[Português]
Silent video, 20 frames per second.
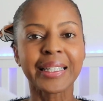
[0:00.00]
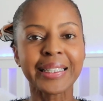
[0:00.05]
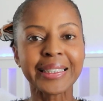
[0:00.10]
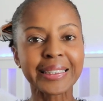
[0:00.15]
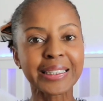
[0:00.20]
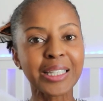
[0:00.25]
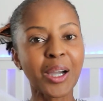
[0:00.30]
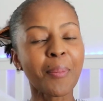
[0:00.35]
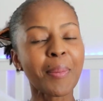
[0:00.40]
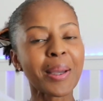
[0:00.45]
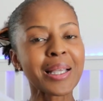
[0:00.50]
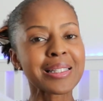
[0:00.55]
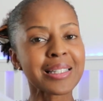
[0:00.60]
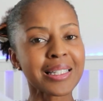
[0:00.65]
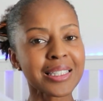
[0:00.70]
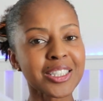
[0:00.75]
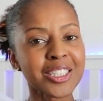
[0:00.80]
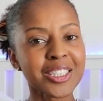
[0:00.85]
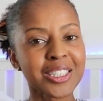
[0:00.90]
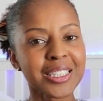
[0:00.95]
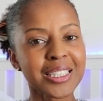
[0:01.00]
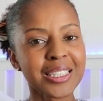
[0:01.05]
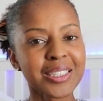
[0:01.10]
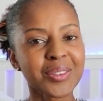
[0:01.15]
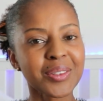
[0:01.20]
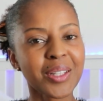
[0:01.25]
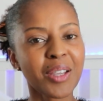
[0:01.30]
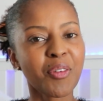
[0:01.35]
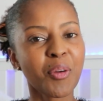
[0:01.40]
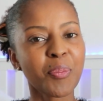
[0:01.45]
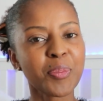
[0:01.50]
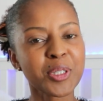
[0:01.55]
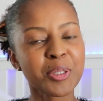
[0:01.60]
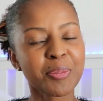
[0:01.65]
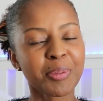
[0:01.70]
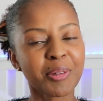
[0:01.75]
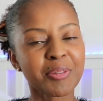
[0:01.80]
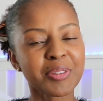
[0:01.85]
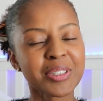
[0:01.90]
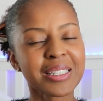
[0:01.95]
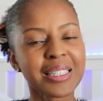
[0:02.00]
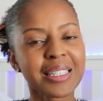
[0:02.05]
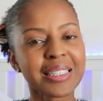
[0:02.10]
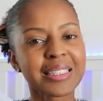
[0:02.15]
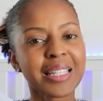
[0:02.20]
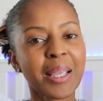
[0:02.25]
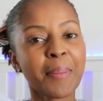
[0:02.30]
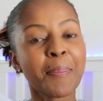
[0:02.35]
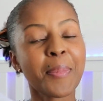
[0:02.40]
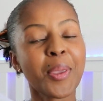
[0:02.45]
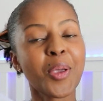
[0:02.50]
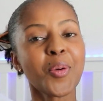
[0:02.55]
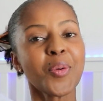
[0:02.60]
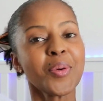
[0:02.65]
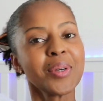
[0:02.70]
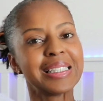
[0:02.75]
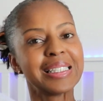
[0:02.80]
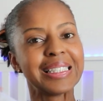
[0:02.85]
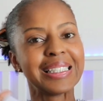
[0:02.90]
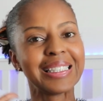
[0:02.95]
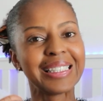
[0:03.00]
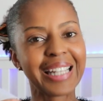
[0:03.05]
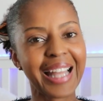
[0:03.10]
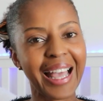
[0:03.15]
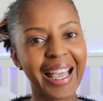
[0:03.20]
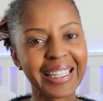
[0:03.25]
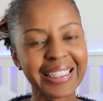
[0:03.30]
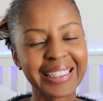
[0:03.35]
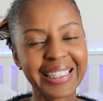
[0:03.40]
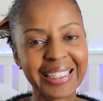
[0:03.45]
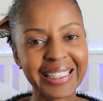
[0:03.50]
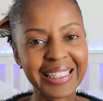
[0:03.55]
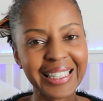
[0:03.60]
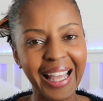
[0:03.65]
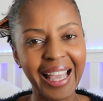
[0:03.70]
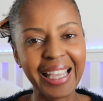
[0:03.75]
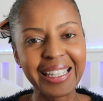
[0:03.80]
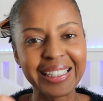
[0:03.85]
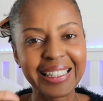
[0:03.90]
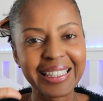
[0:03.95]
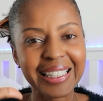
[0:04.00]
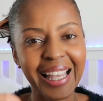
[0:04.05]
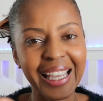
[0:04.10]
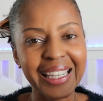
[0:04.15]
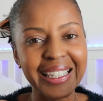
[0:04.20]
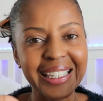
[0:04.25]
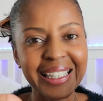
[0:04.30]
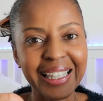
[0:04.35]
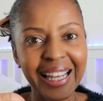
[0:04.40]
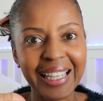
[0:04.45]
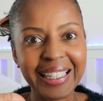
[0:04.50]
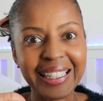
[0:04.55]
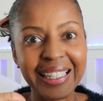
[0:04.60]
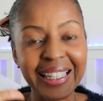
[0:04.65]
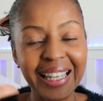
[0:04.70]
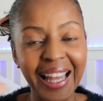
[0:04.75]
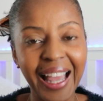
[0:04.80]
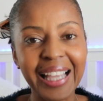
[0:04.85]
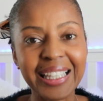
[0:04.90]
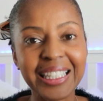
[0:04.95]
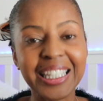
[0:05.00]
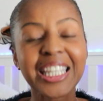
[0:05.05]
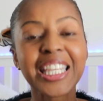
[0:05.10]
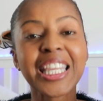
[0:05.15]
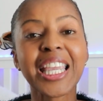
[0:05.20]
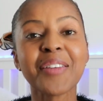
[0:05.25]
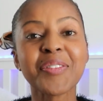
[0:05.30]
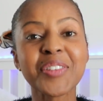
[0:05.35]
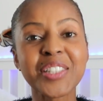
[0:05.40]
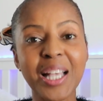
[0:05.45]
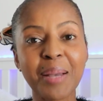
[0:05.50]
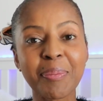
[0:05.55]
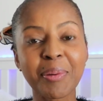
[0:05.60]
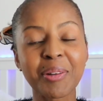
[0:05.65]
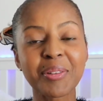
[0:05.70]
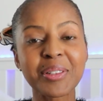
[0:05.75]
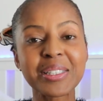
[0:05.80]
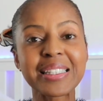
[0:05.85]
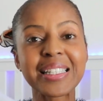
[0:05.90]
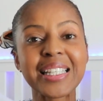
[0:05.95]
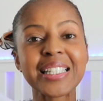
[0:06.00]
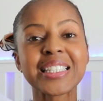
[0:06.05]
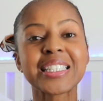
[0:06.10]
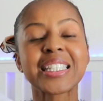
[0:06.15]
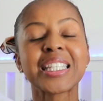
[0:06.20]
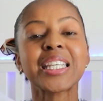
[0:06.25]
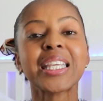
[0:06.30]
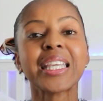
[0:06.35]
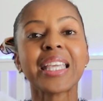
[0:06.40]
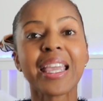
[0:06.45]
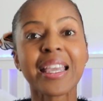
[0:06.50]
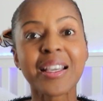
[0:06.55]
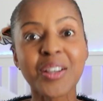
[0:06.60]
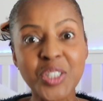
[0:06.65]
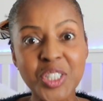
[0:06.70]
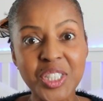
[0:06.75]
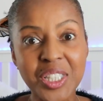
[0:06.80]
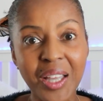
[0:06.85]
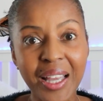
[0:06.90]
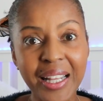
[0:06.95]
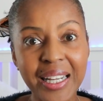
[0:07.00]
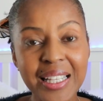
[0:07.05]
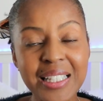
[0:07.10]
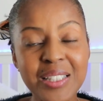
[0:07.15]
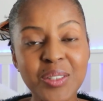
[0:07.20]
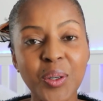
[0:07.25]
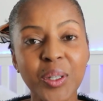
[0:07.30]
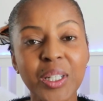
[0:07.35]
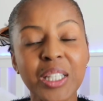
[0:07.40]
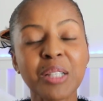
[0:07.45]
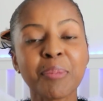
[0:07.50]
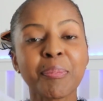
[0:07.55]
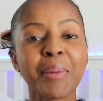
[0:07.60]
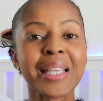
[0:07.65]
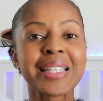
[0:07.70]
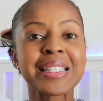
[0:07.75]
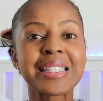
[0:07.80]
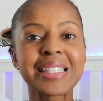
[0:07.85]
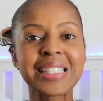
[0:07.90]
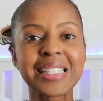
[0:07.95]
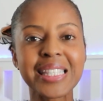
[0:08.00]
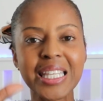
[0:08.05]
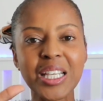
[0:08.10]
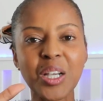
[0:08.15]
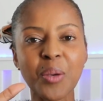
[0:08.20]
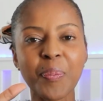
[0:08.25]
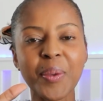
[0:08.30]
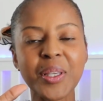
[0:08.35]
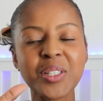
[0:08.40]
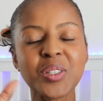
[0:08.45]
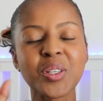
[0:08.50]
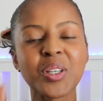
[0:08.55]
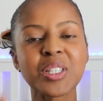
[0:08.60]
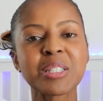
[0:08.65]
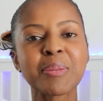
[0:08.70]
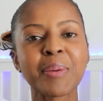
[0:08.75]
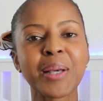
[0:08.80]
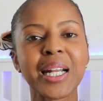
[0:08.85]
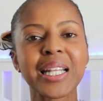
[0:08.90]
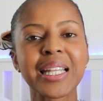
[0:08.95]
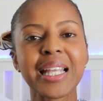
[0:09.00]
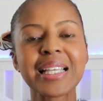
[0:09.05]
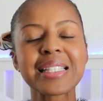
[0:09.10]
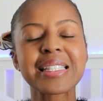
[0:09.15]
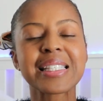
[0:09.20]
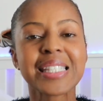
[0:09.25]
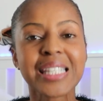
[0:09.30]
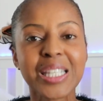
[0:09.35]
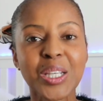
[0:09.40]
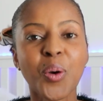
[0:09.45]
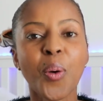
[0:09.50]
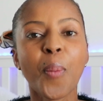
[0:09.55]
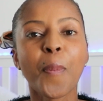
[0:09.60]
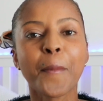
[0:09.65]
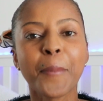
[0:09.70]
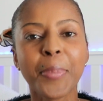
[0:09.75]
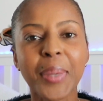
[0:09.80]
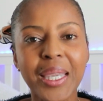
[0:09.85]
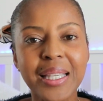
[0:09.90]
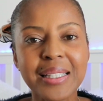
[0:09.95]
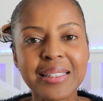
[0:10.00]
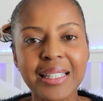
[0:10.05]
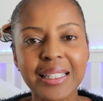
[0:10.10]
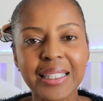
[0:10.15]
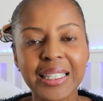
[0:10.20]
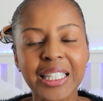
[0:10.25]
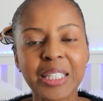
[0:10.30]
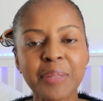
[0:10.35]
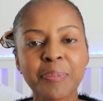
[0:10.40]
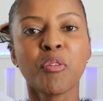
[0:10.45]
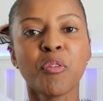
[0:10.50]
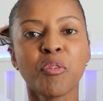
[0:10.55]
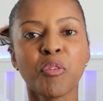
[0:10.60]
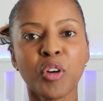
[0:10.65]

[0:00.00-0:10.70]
Então, mas antes disso, né, vou pedir para vocês, né, meu like, like, like, like like, like e avisar pra vocês que eu estarei escolhendo mais 5 pessoas para dar 5 Pix aqui.